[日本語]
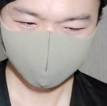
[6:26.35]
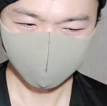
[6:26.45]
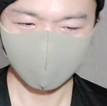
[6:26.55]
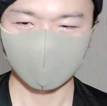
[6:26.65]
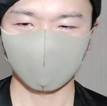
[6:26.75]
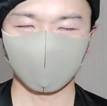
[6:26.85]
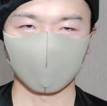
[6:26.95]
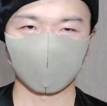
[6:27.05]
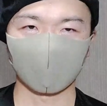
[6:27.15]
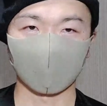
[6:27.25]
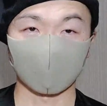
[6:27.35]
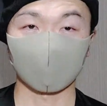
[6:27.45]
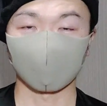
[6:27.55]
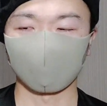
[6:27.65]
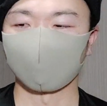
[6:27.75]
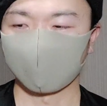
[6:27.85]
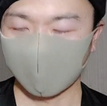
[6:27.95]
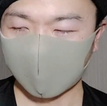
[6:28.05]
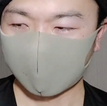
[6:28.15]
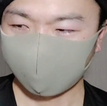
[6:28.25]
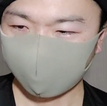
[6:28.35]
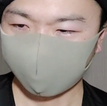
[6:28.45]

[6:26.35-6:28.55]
の方もいらっしゃると思うんで